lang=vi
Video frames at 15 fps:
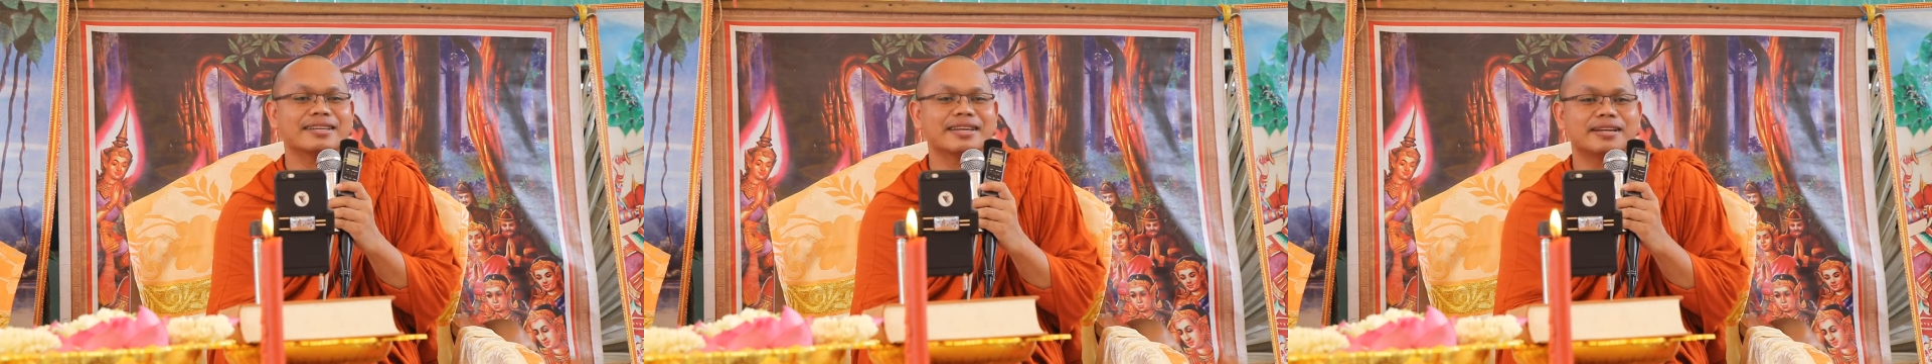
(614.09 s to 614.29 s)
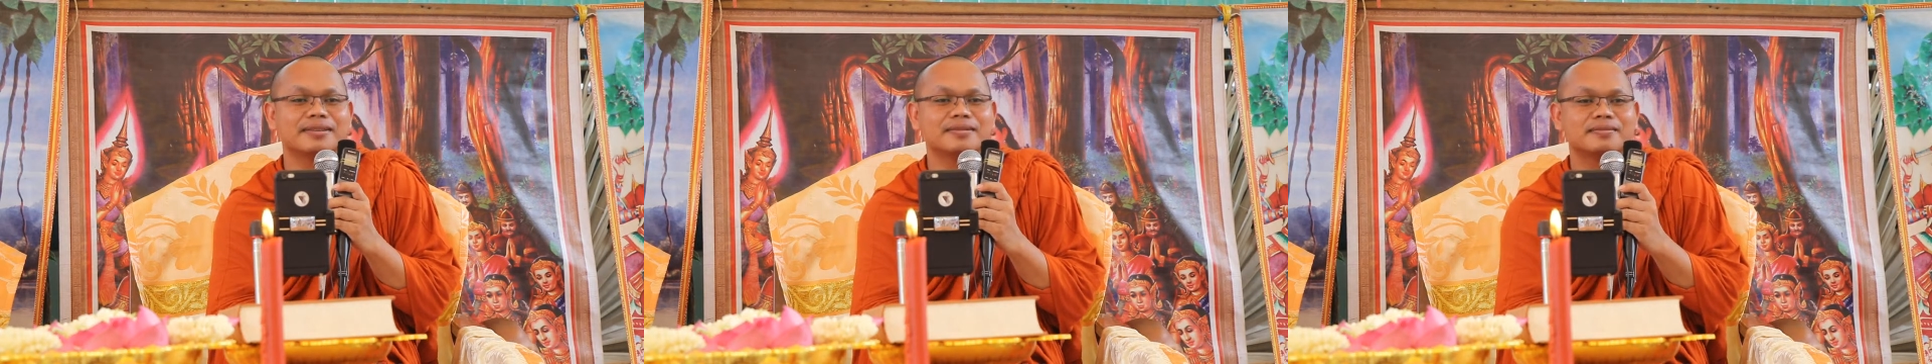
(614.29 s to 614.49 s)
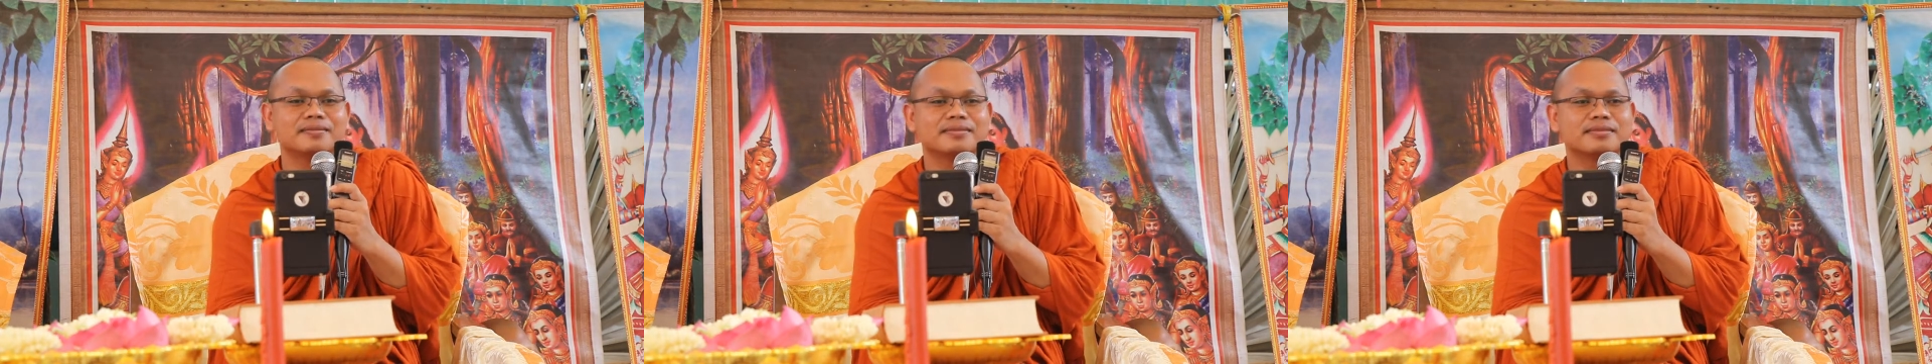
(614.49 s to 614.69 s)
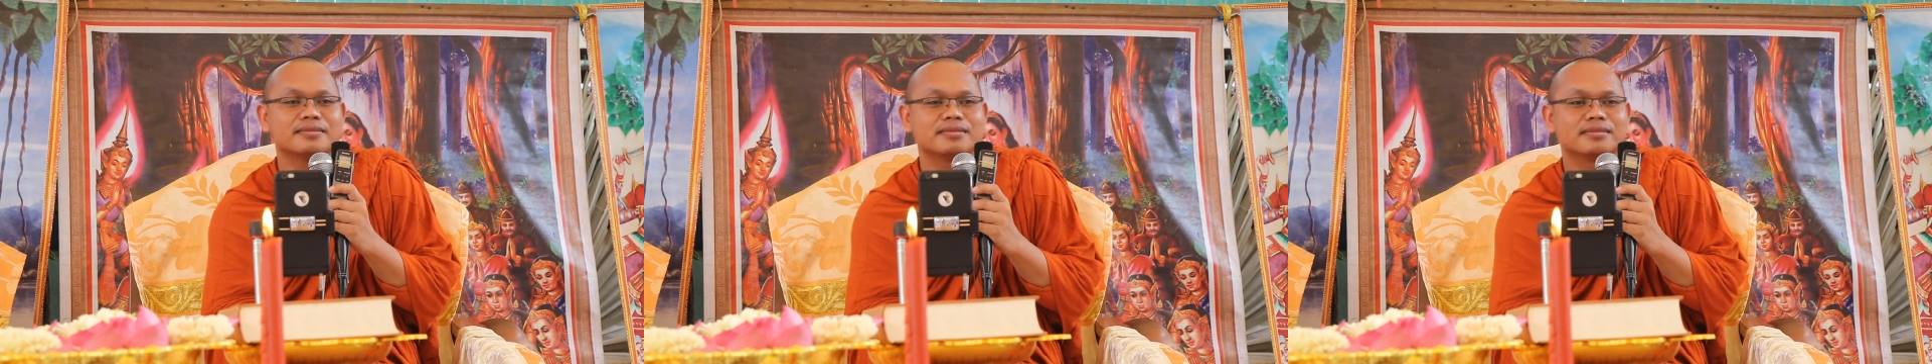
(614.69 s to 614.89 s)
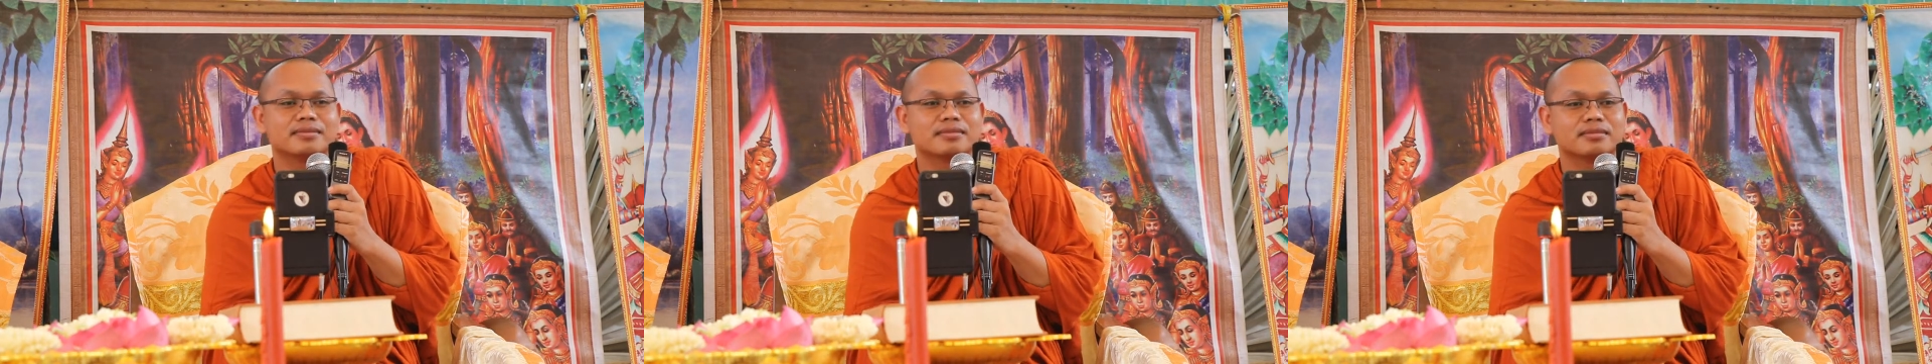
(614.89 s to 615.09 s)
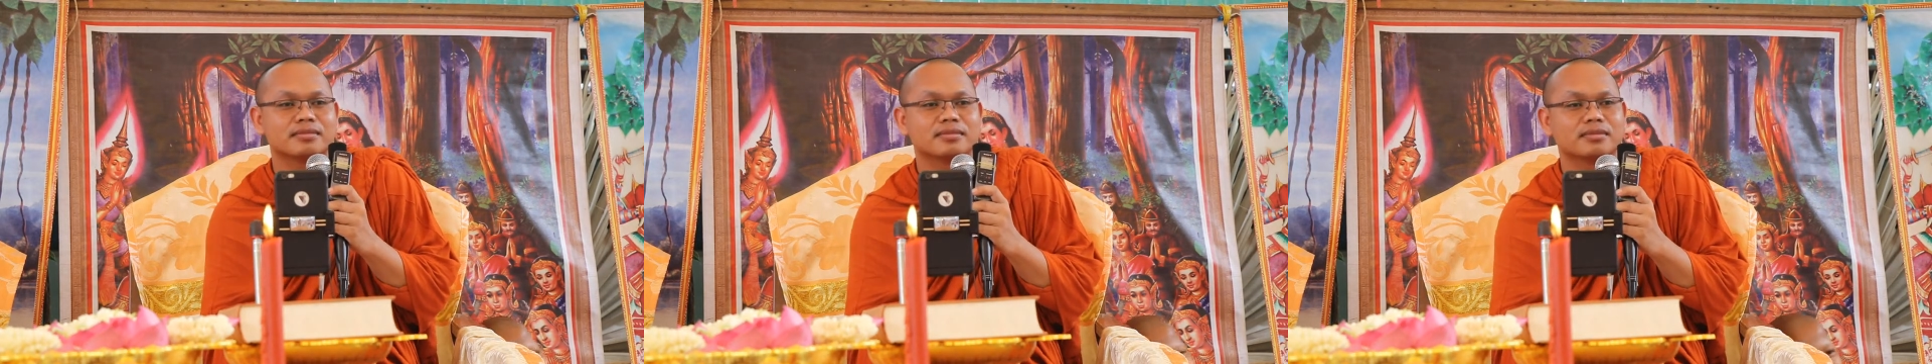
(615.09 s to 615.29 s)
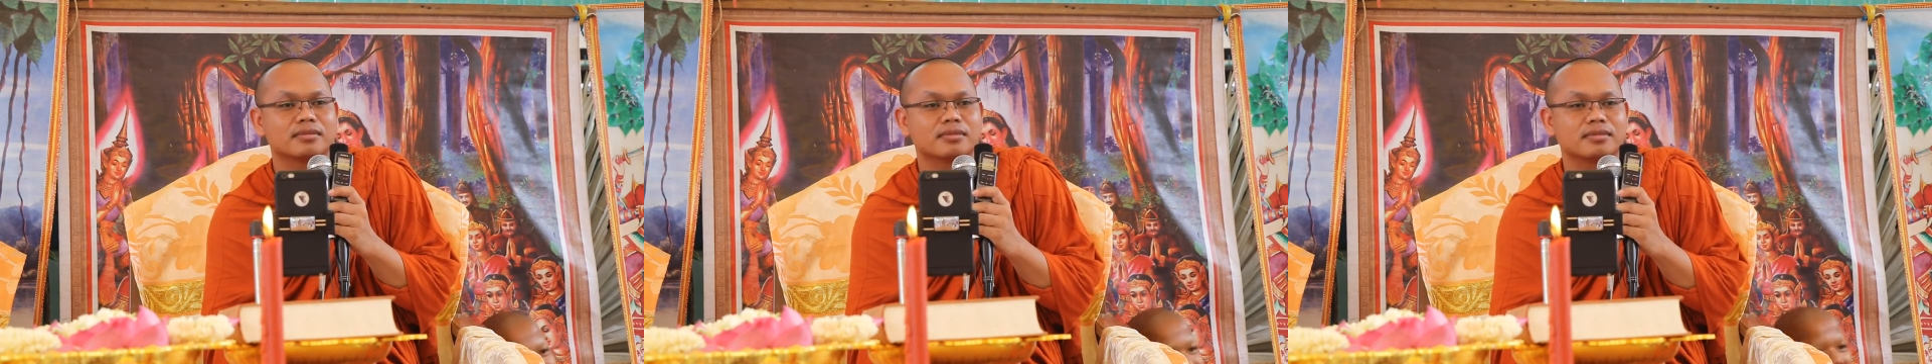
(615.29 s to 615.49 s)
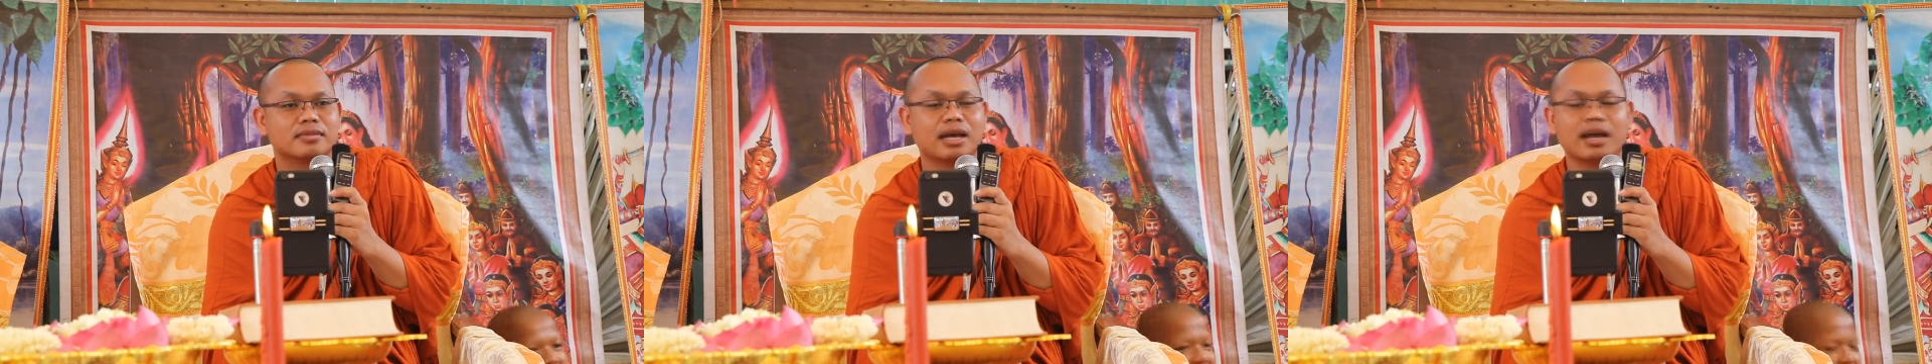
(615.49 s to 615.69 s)
tiệt
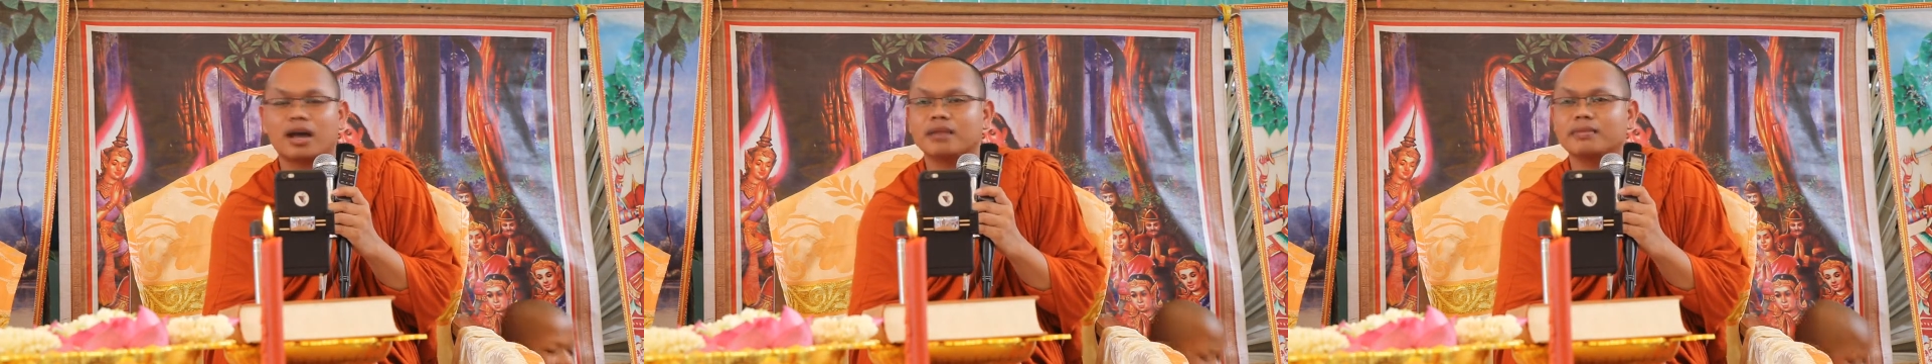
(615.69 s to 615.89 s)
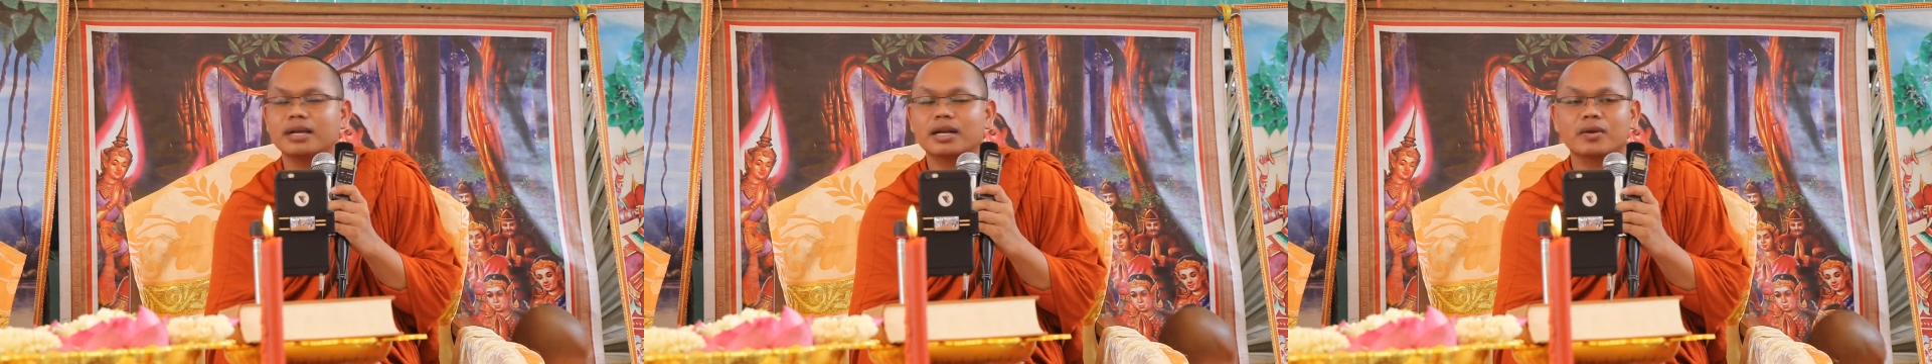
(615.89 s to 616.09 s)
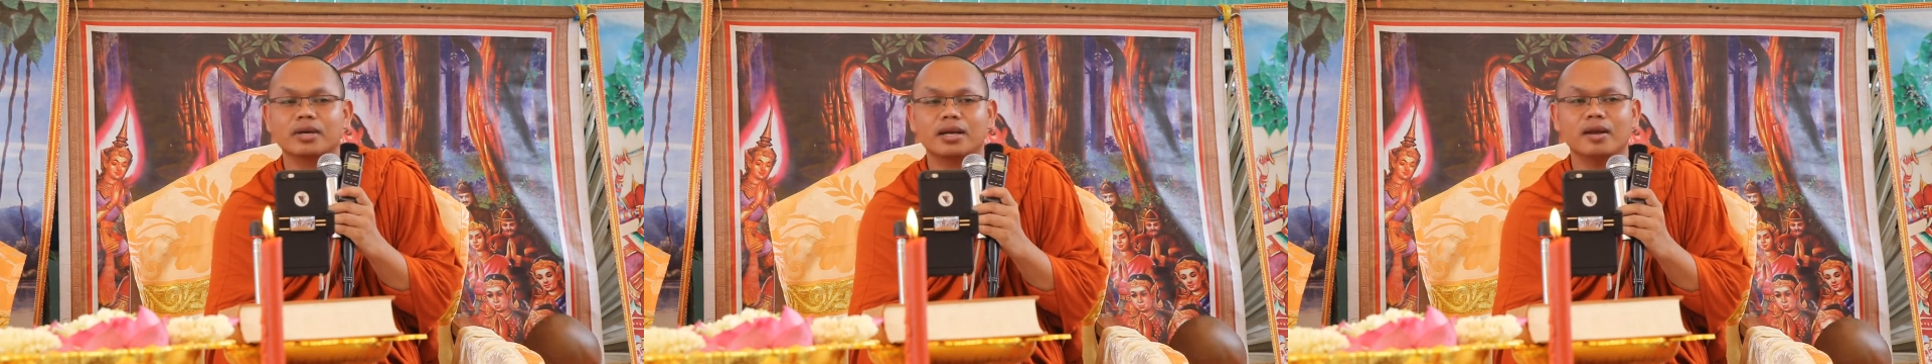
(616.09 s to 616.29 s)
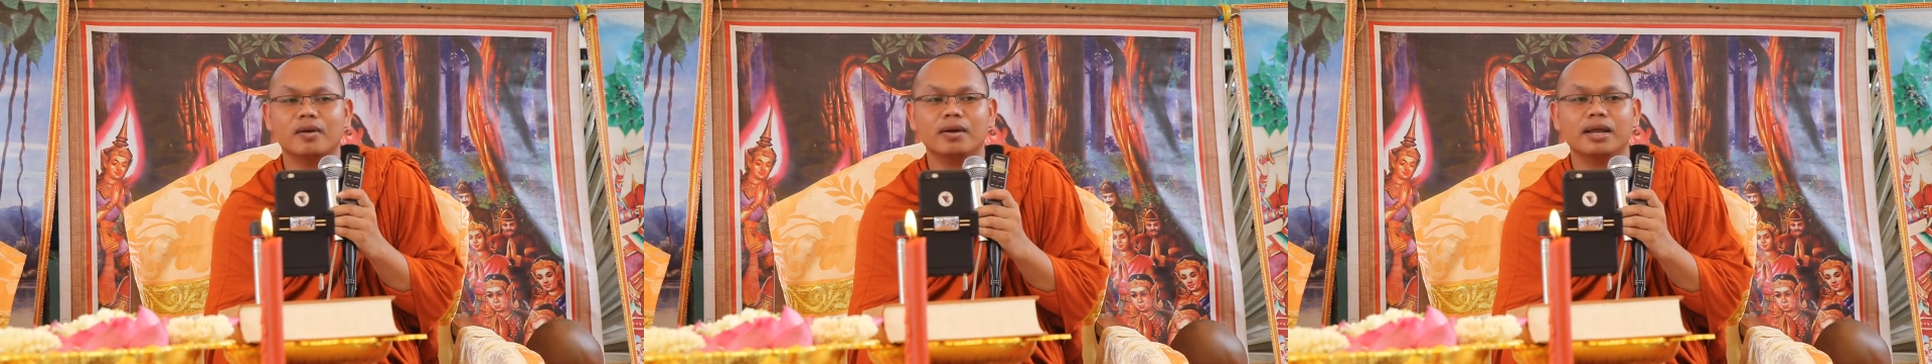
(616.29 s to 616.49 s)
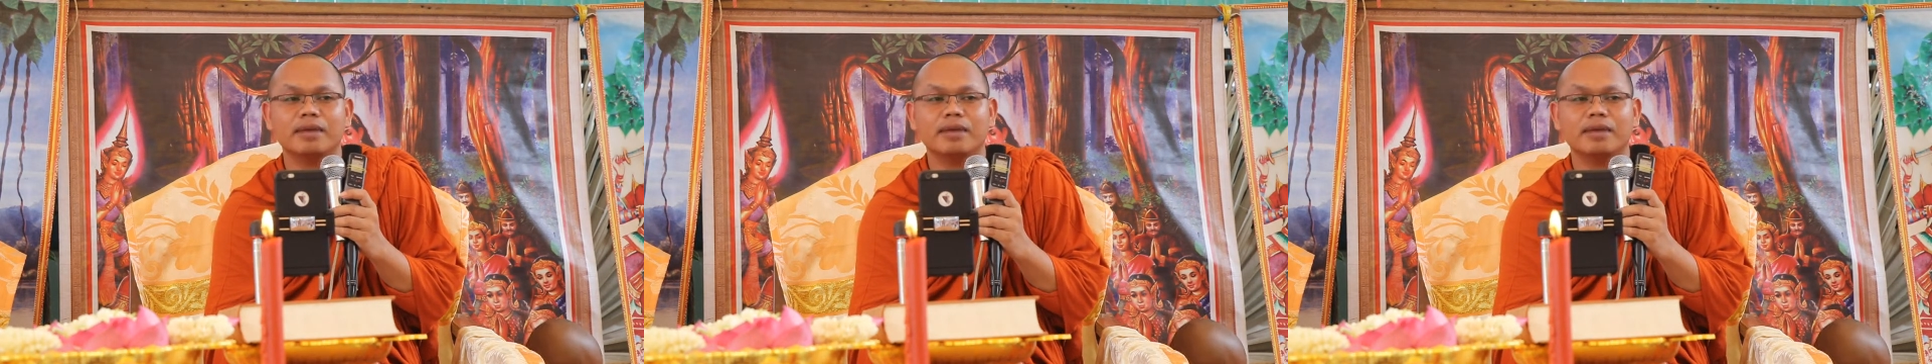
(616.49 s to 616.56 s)
tại ăn miền rồi khử